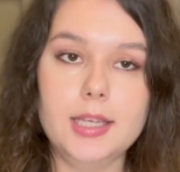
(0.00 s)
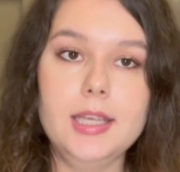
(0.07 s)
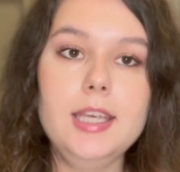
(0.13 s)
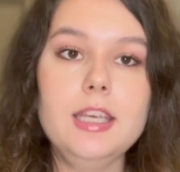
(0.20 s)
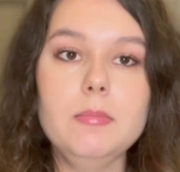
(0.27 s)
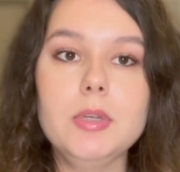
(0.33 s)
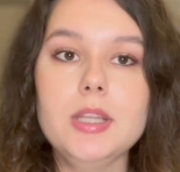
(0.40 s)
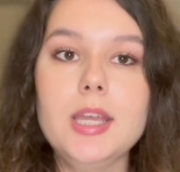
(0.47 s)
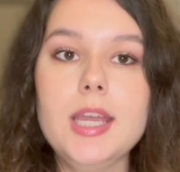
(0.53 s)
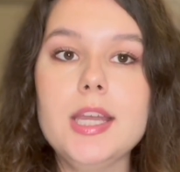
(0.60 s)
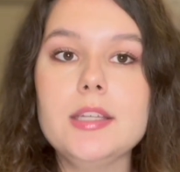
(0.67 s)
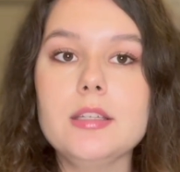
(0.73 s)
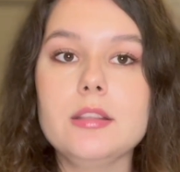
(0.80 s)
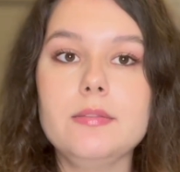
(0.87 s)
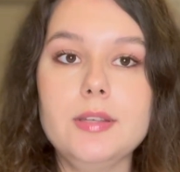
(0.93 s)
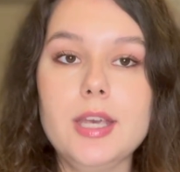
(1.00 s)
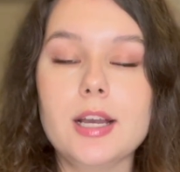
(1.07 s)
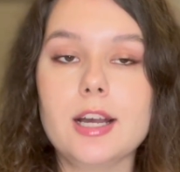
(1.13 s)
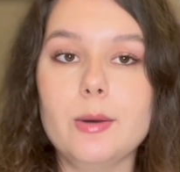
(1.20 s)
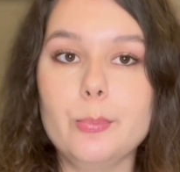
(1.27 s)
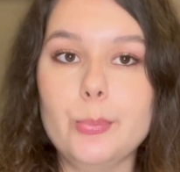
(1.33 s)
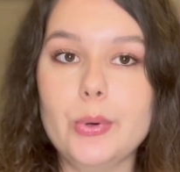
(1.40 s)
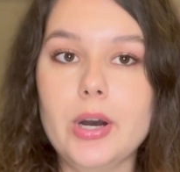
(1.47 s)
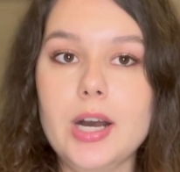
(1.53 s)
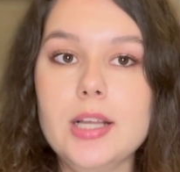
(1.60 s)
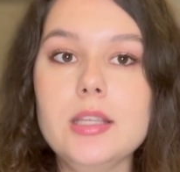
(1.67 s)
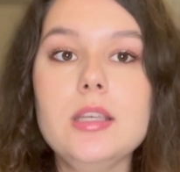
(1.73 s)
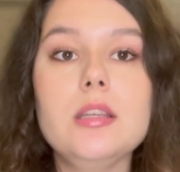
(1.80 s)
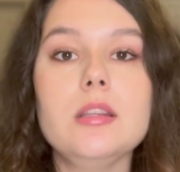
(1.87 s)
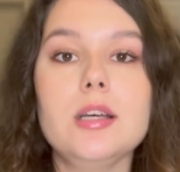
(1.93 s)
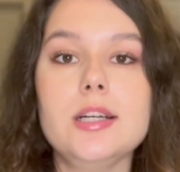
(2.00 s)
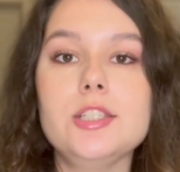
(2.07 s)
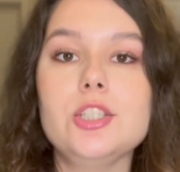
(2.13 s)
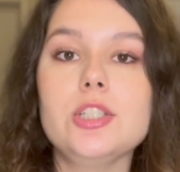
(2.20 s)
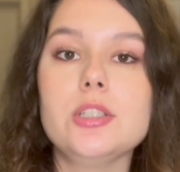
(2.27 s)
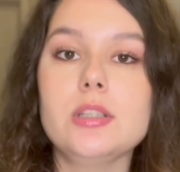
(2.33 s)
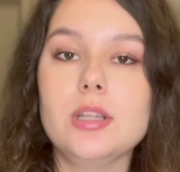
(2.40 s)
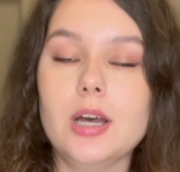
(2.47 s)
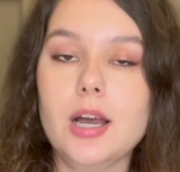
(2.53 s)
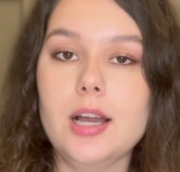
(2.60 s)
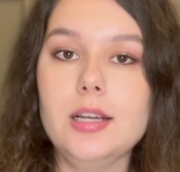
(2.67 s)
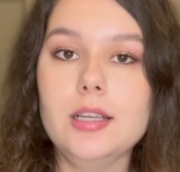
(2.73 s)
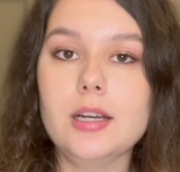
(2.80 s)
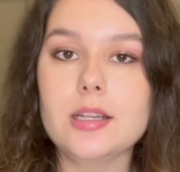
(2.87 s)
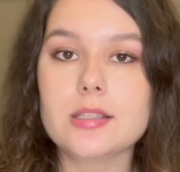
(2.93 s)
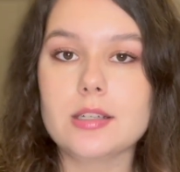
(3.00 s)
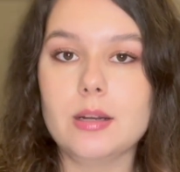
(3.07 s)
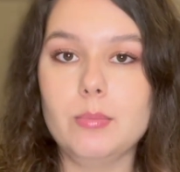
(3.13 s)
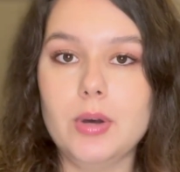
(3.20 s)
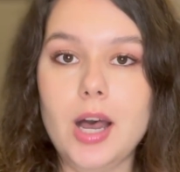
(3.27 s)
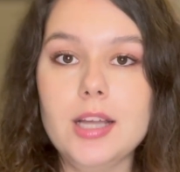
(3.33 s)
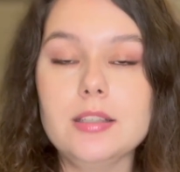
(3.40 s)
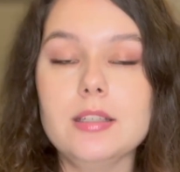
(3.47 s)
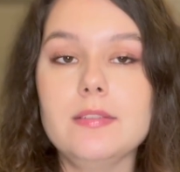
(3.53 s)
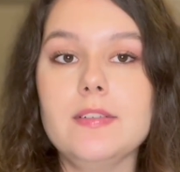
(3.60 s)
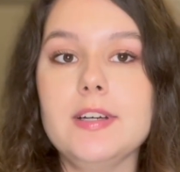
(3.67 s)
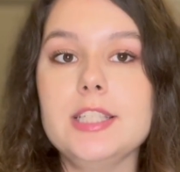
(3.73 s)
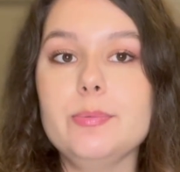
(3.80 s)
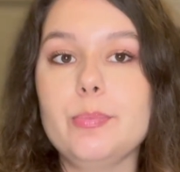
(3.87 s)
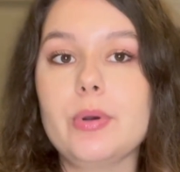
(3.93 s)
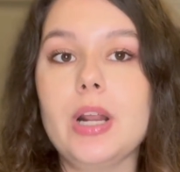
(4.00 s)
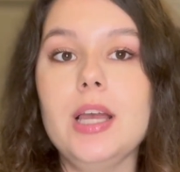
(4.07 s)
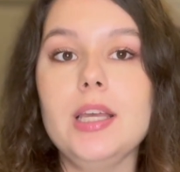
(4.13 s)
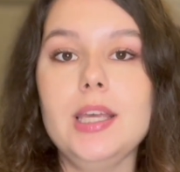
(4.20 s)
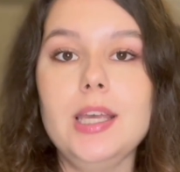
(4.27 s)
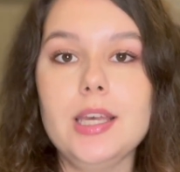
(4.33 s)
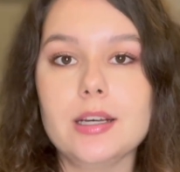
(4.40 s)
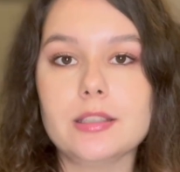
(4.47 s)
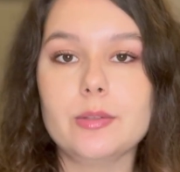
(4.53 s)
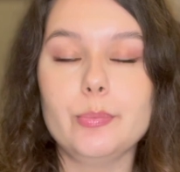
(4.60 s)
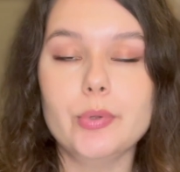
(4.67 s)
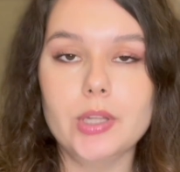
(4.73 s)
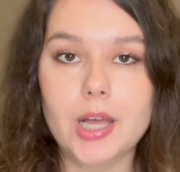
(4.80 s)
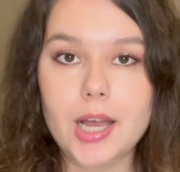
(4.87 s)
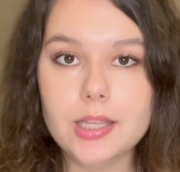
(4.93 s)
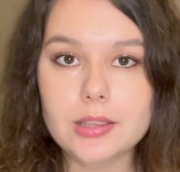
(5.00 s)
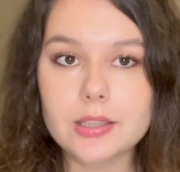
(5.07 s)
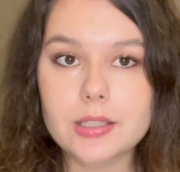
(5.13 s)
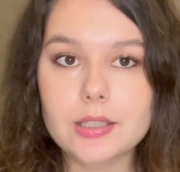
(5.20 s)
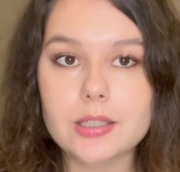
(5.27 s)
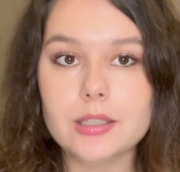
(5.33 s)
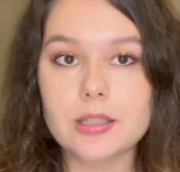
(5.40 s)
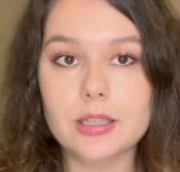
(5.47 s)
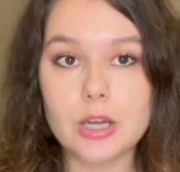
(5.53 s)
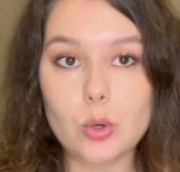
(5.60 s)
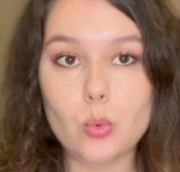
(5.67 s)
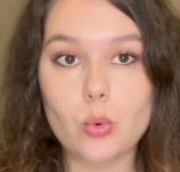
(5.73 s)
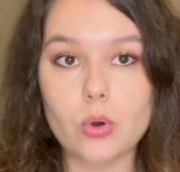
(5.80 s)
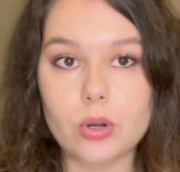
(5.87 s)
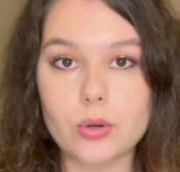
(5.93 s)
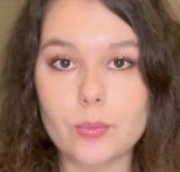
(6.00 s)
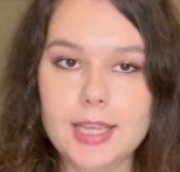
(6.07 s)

И именно эти две компании начинали разрабатывать проект платных дорог.